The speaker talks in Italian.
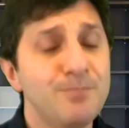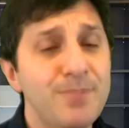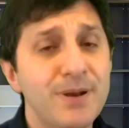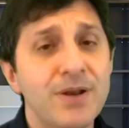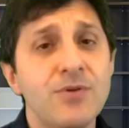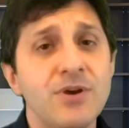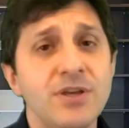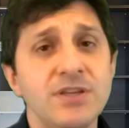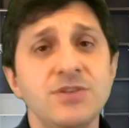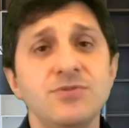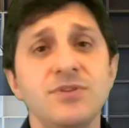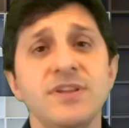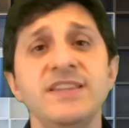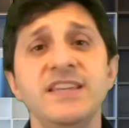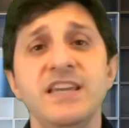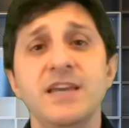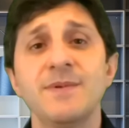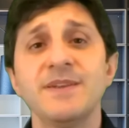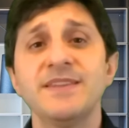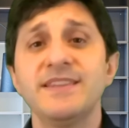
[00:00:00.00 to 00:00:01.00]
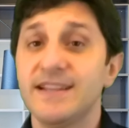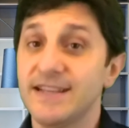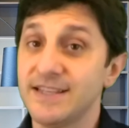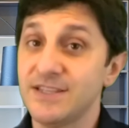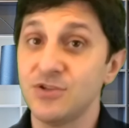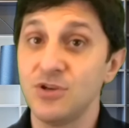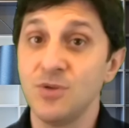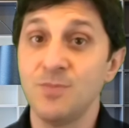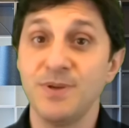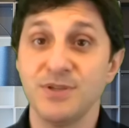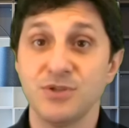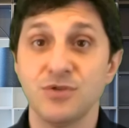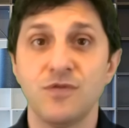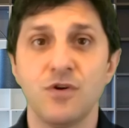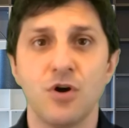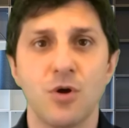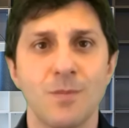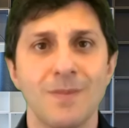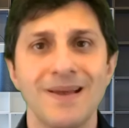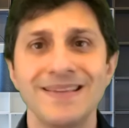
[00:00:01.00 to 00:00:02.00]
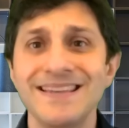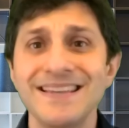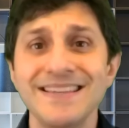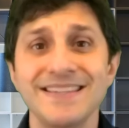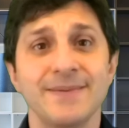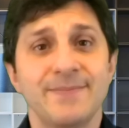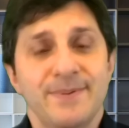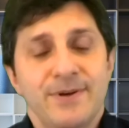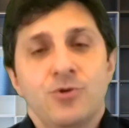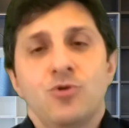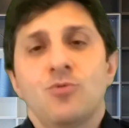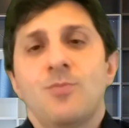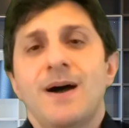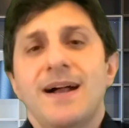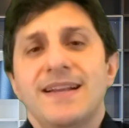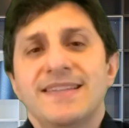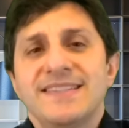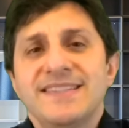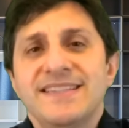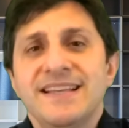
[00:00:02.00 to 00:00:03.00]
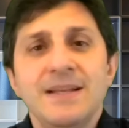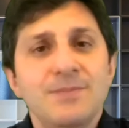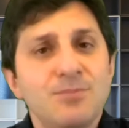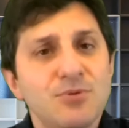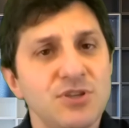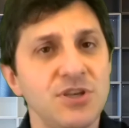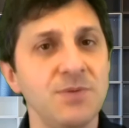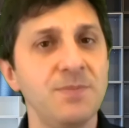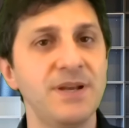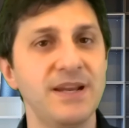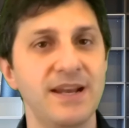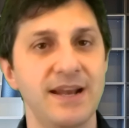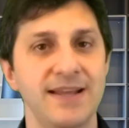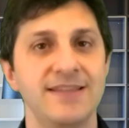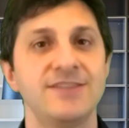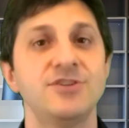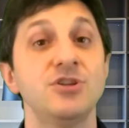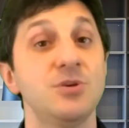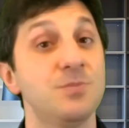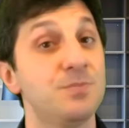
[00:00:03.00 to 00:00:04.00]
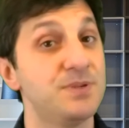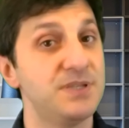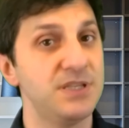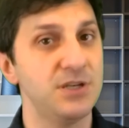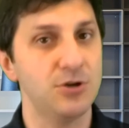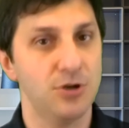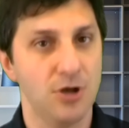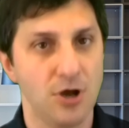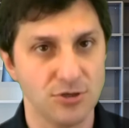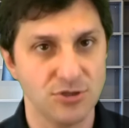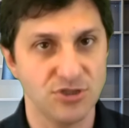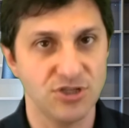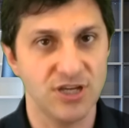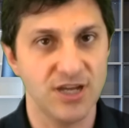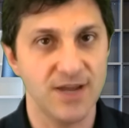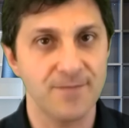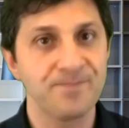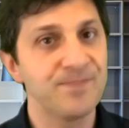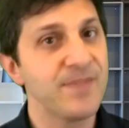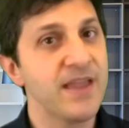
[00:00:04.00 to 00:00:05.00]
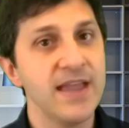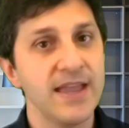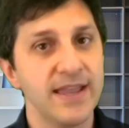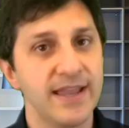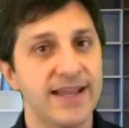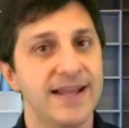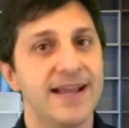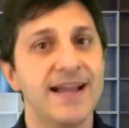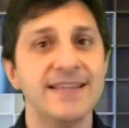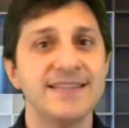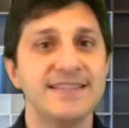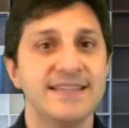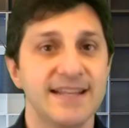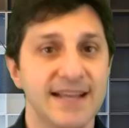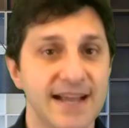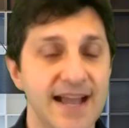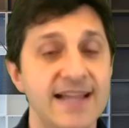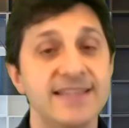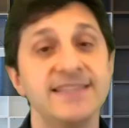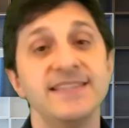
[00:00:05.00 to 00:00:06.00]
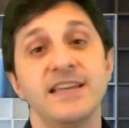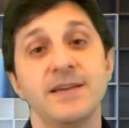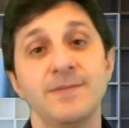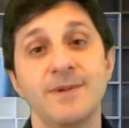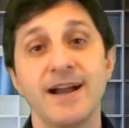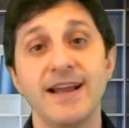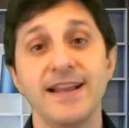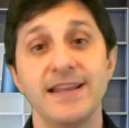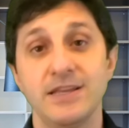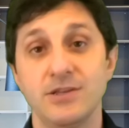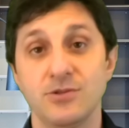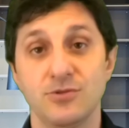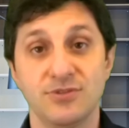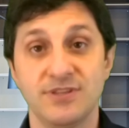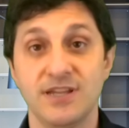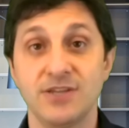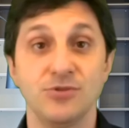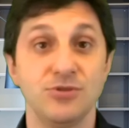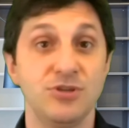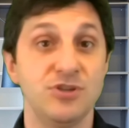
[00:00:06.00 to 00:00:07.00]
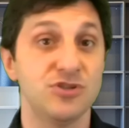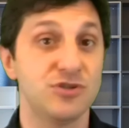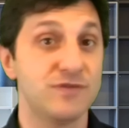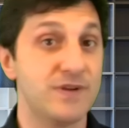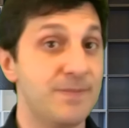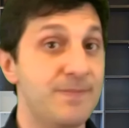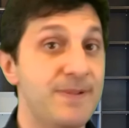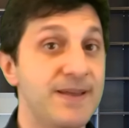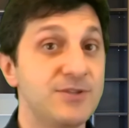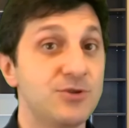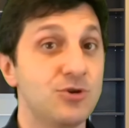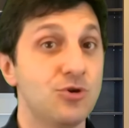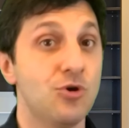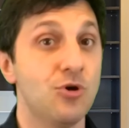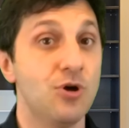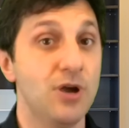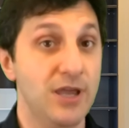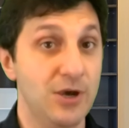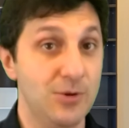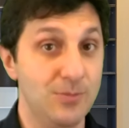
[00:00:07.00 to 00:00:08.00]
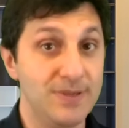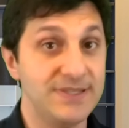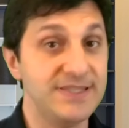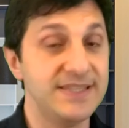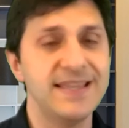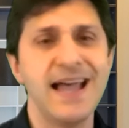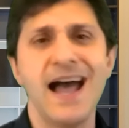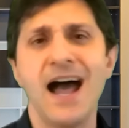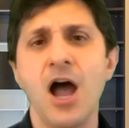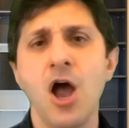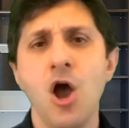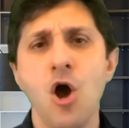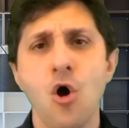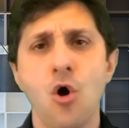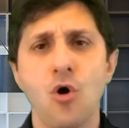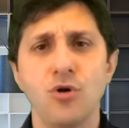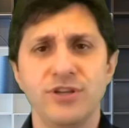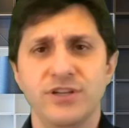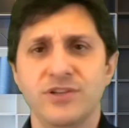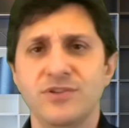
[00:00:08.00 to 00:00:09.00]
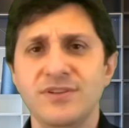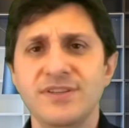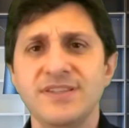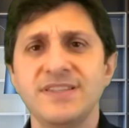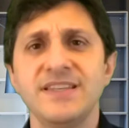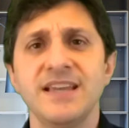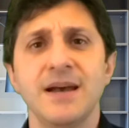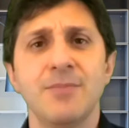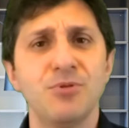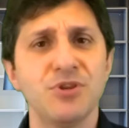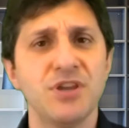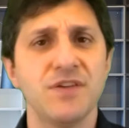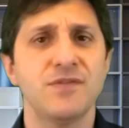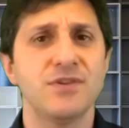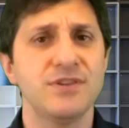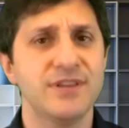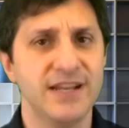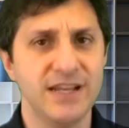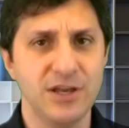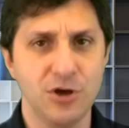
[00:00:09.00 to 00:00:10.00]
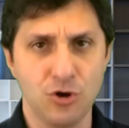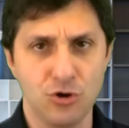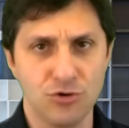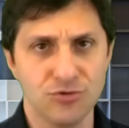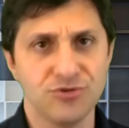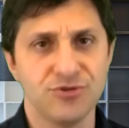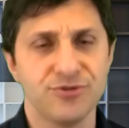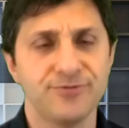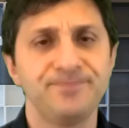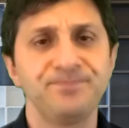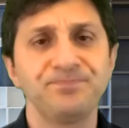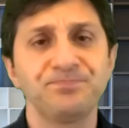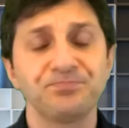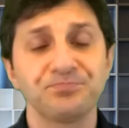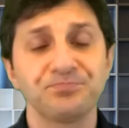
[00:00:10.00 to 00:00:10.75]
per quegli studenti che mantenessero il peso forma senza preoccuparsi delle possibili reazioni psicologiche che ragazzi e ragazze che magari erano in uno stato di sovrappeso e obesità o di anoressia potevano andare incontro.